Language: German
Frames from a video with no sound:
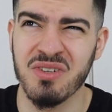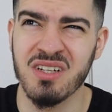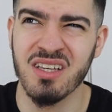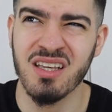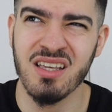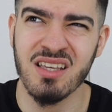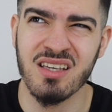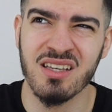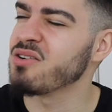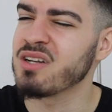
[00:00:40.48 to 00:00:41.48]
finde
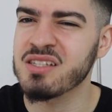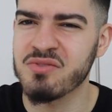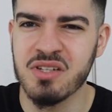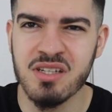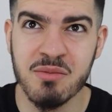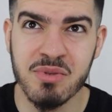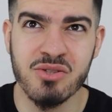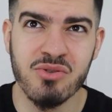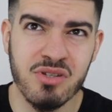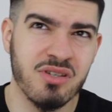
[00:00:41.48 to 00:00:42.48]
ich, oder das finde ich
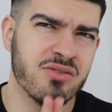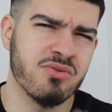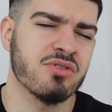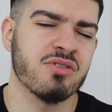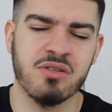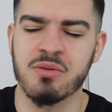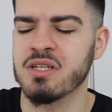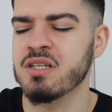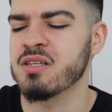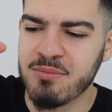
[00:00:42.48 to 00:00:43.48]
persönlich, so ist das
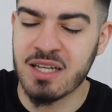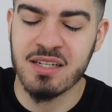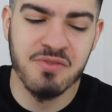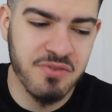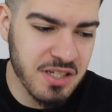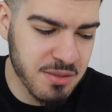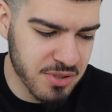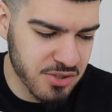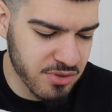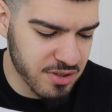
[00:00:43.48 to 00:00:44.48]
wirklich richtig, ja, das finde ich
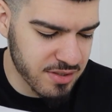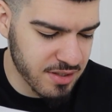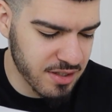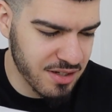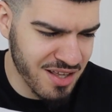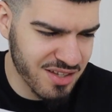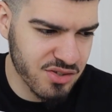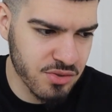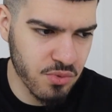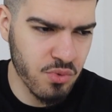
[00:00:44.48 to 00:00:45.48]
persönlich tatsächlich nicht
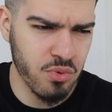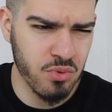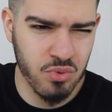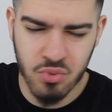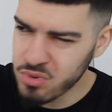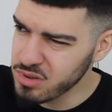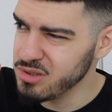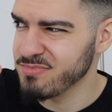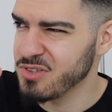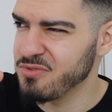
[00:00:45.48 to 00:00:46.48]
so
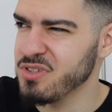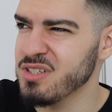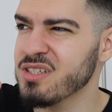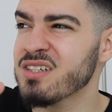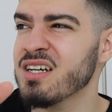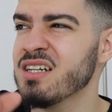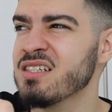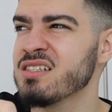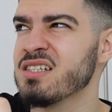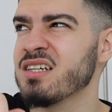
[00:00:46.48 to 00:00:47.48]
cool. Ich finde, ehrlich
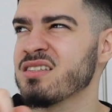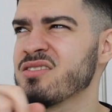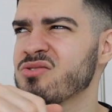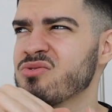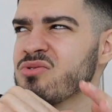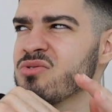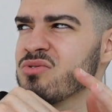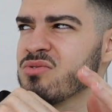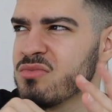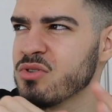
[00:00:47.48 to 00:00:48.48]
gesagt,
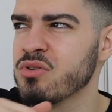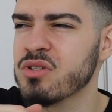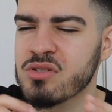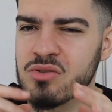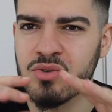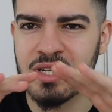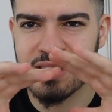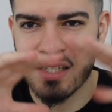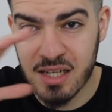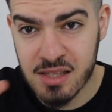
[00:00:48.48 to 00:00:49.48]
so eine Kollektion
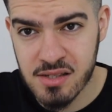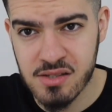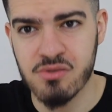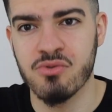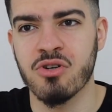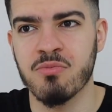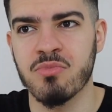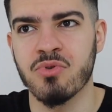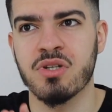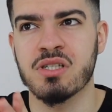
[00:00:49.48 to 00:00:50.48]
als Ganzes zu
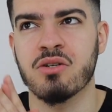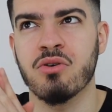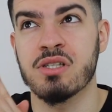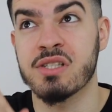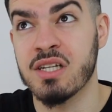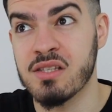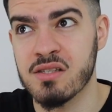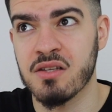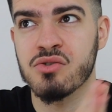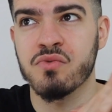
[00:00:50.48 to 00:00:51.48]
droppen und das auch als Ganzes
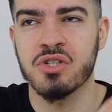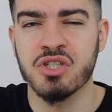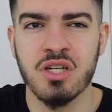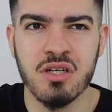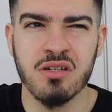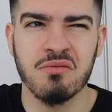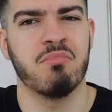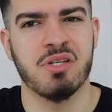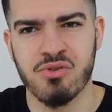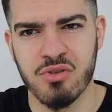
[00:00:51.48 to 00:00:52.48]
dann zu verschicken,
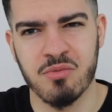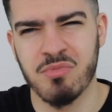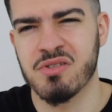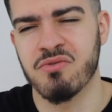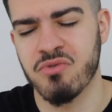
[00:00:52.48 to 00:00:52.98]
persönlich ein bisschen